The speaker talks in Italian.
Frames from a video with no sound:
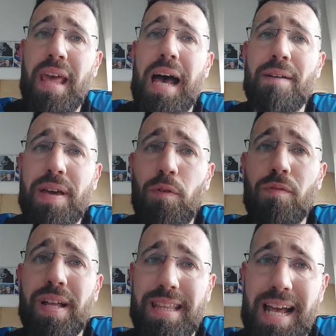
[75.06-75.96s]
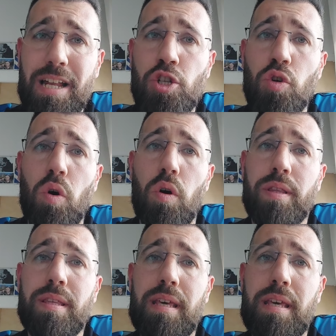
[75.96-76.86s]
Avevo il vantaggio
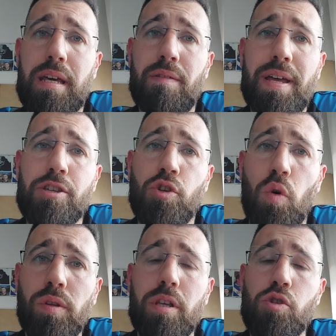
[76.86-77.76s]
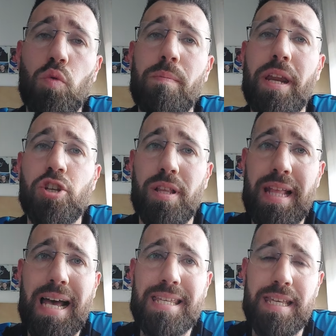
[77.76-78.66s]
di avere sconti sul
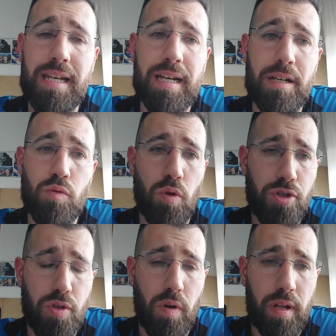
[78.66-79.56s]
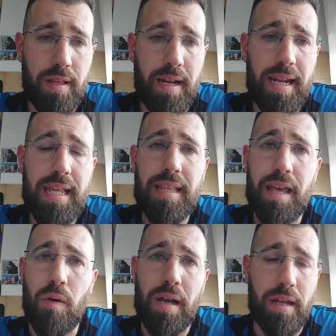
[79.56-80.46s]
merchandising eh, sullo store
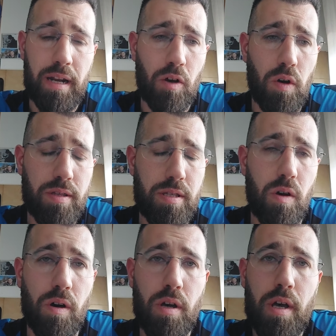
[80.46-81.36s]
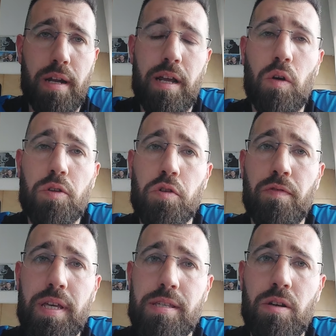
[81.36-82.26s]
dell'Inter o anche in negozio, negozio
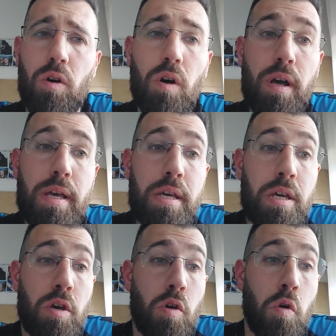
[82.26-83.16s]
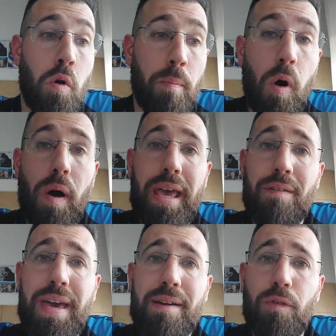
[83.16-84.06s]
fisico. Poi
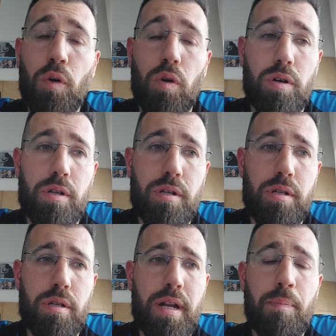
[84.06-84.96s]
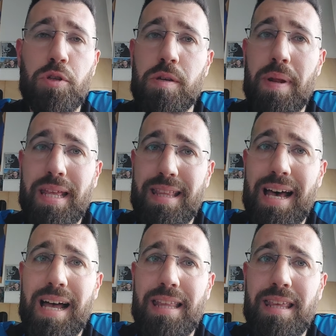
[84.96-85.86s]
avevo eh, la
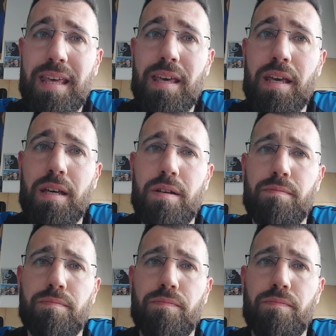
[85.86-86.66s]
possibilità di eh,